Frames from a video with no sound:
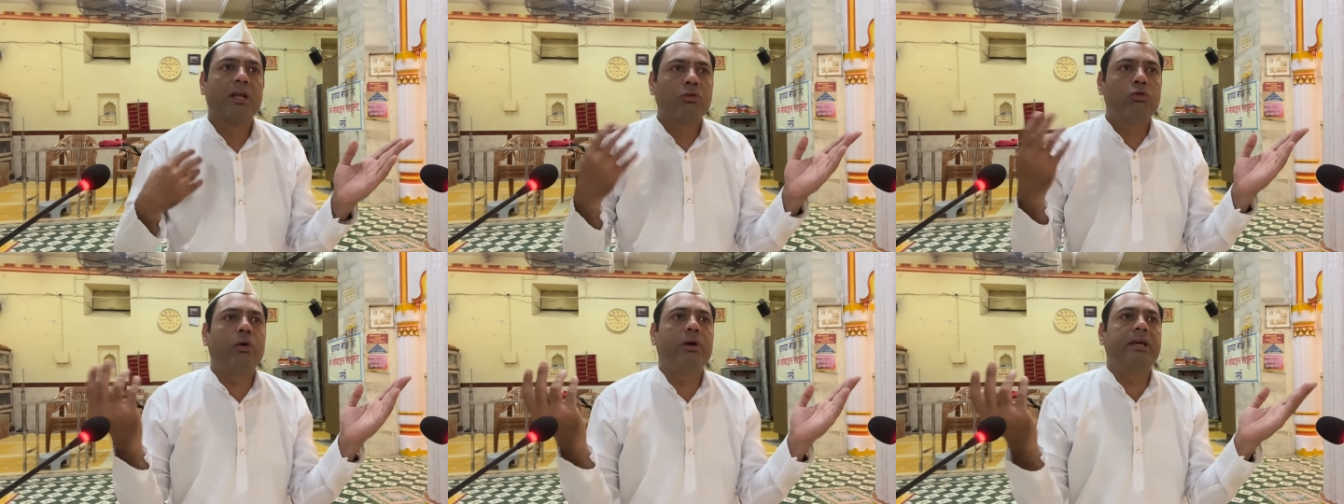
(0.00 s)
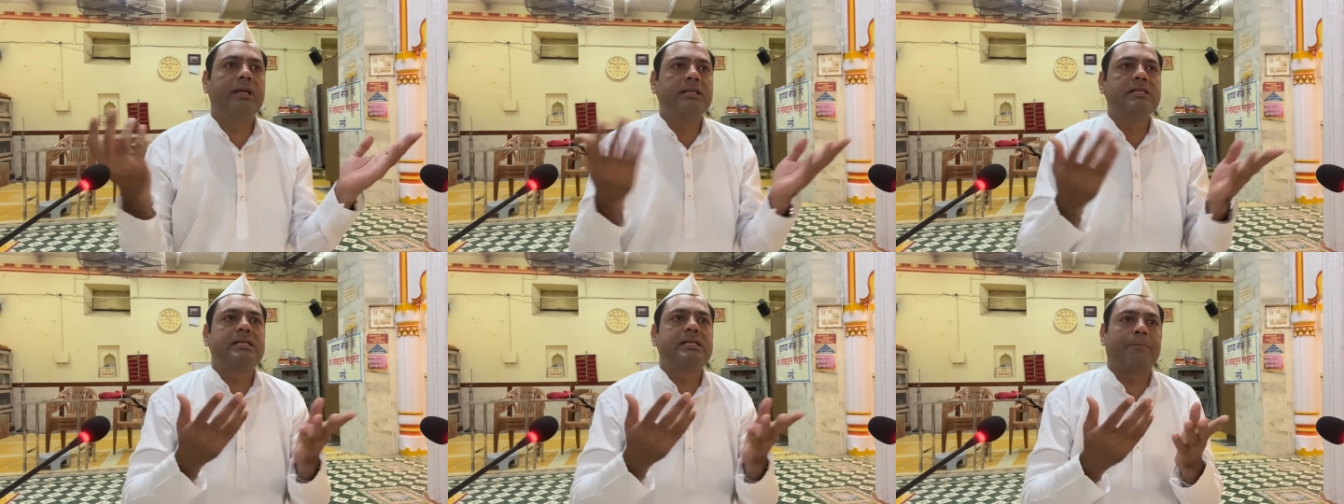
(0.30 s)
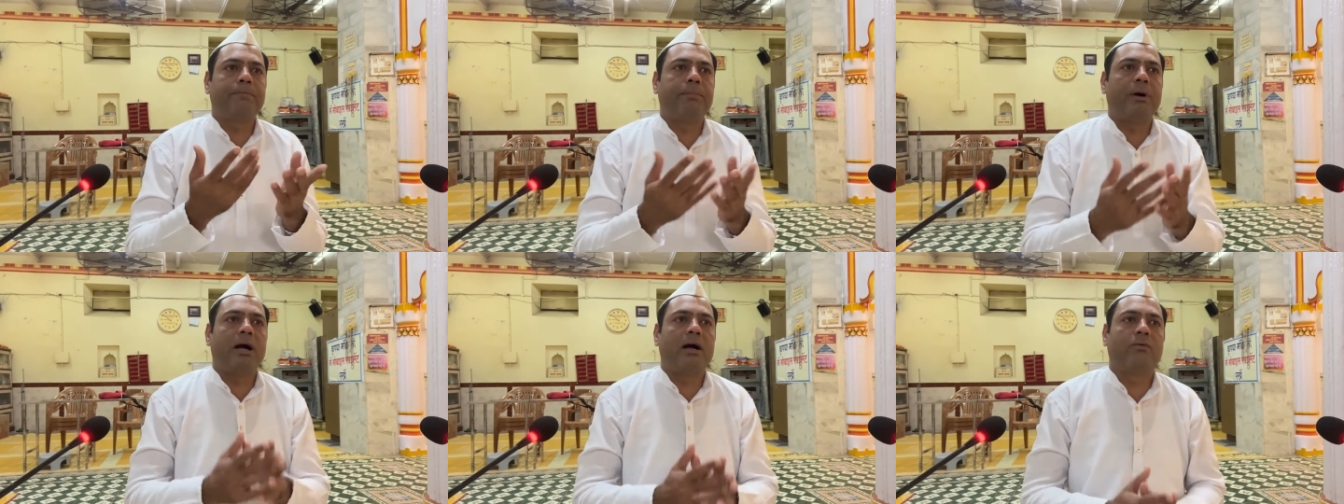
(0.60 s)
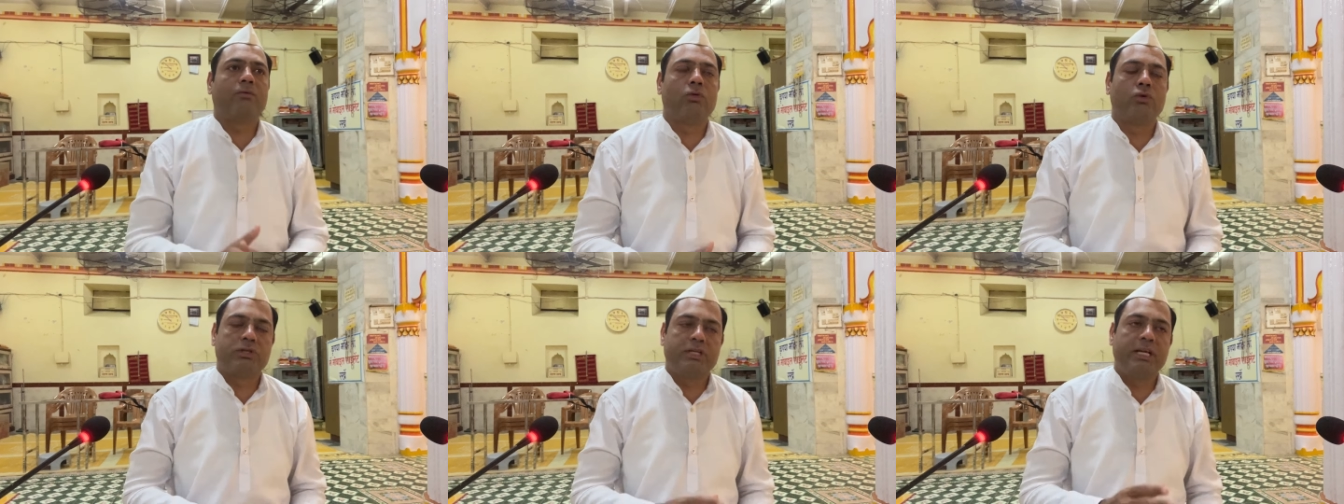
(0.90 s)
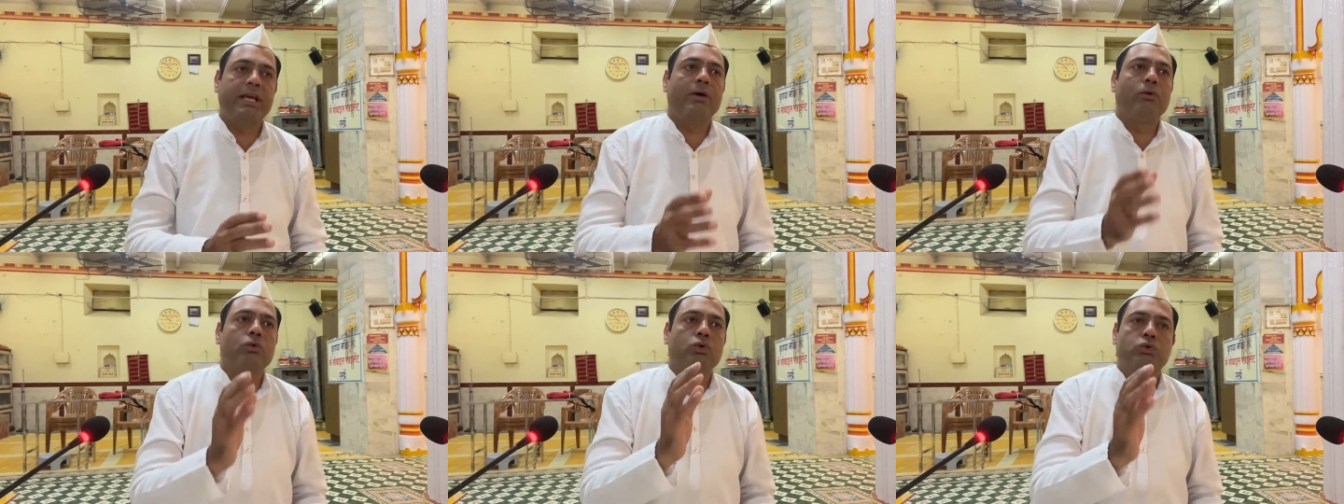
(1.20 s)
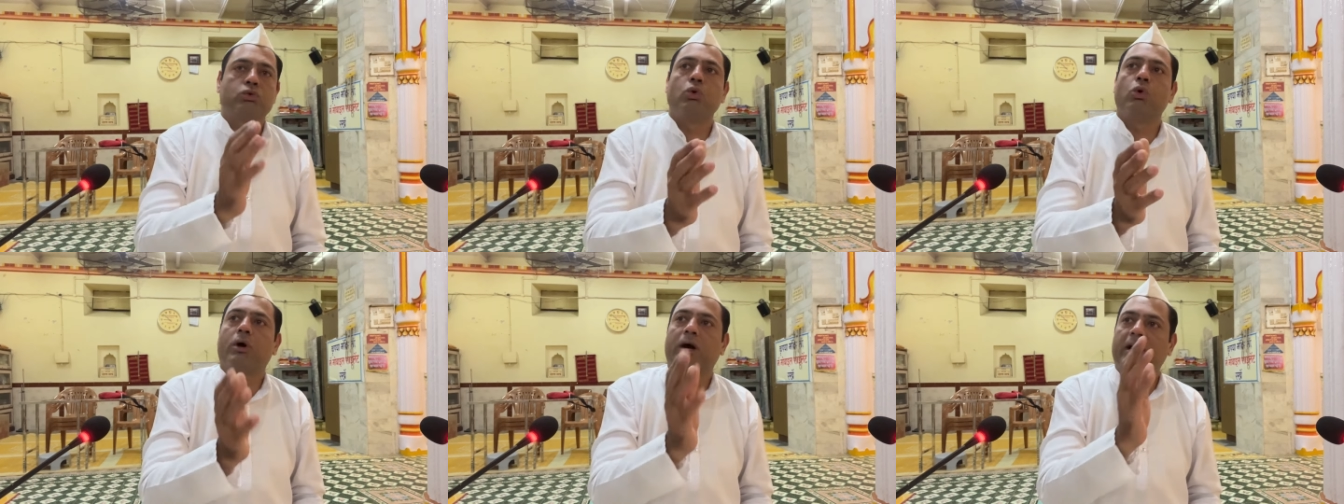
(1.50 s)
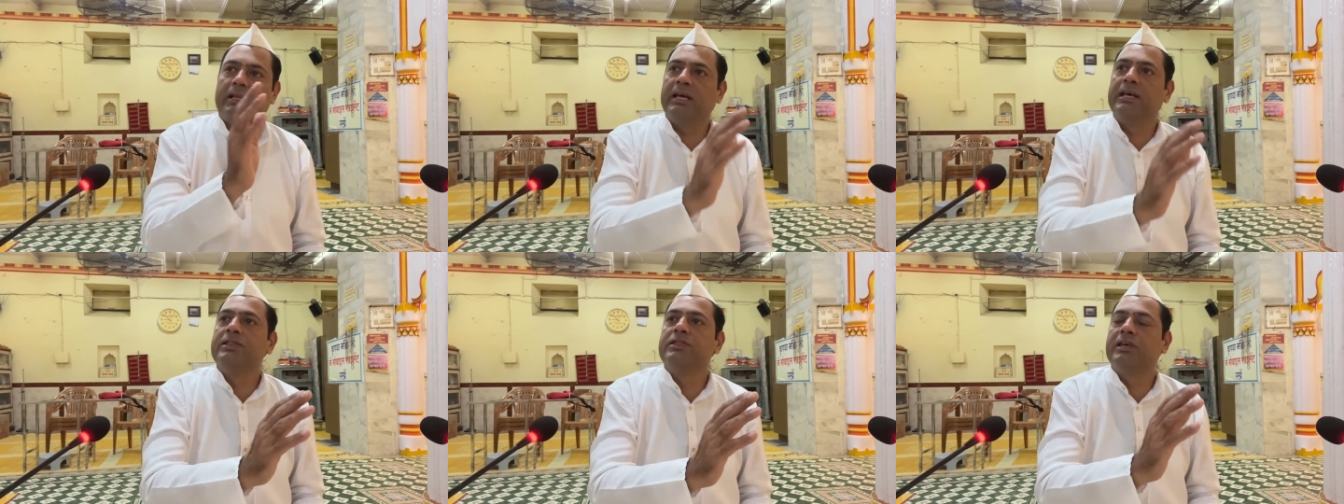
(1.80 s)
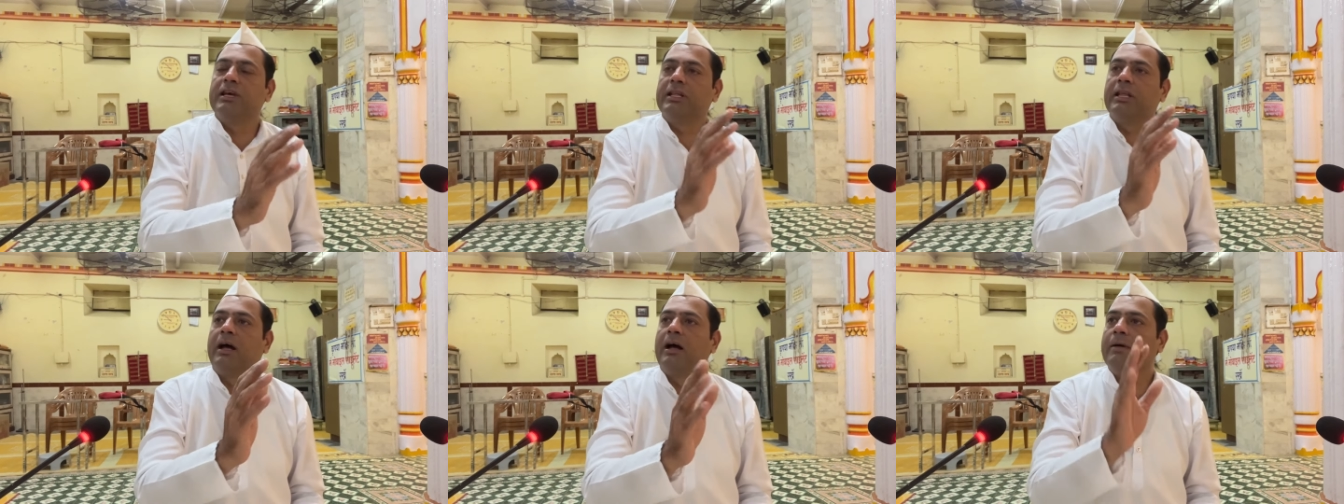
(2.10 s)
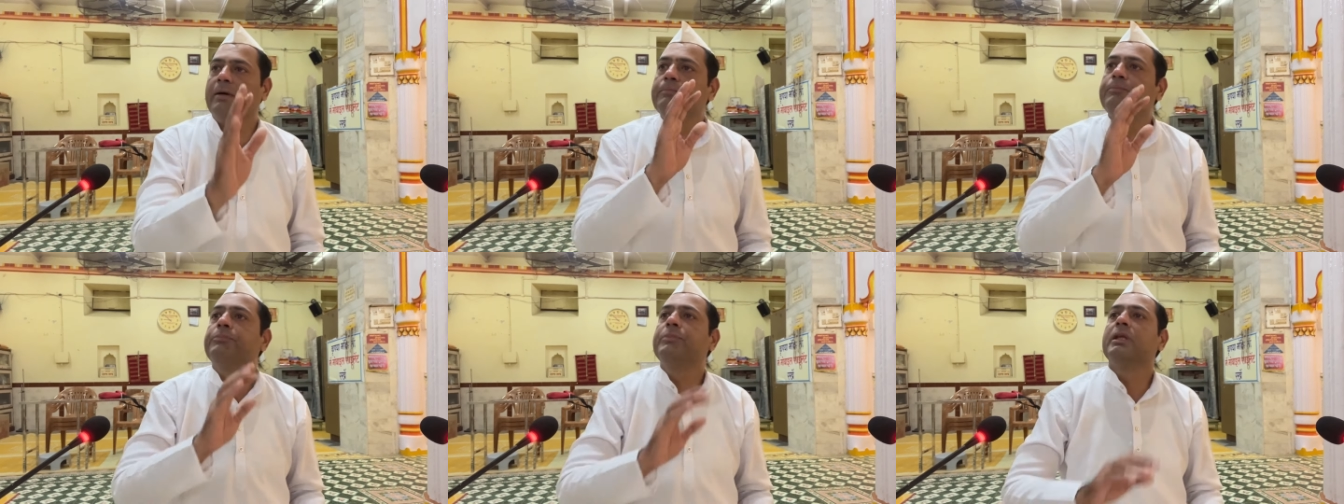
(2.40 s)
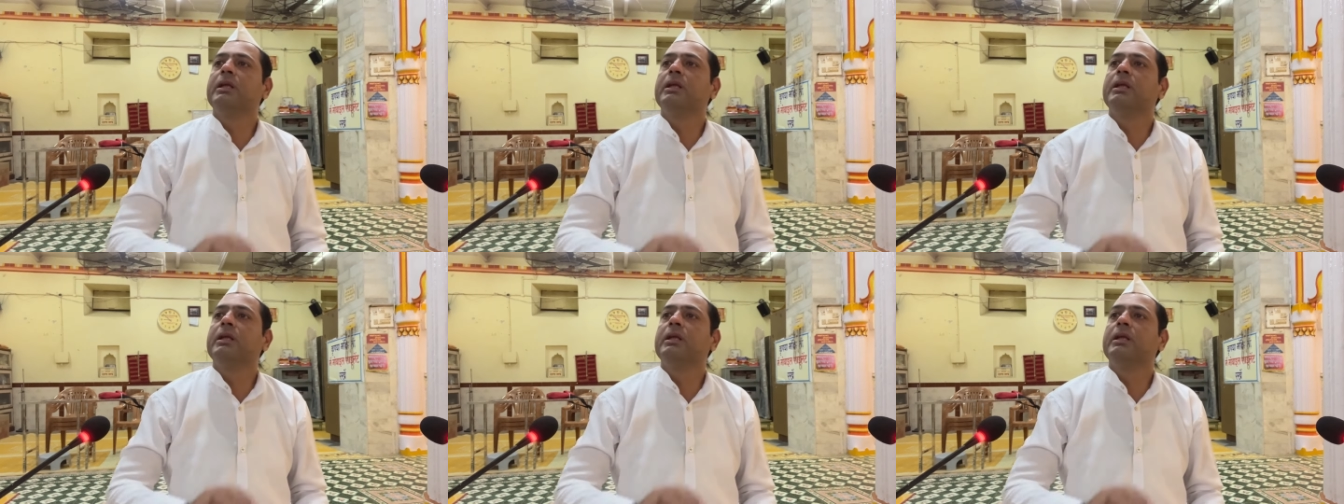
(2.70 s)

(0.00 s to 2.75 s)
तो इन सब भावों से उसको कथनचित हम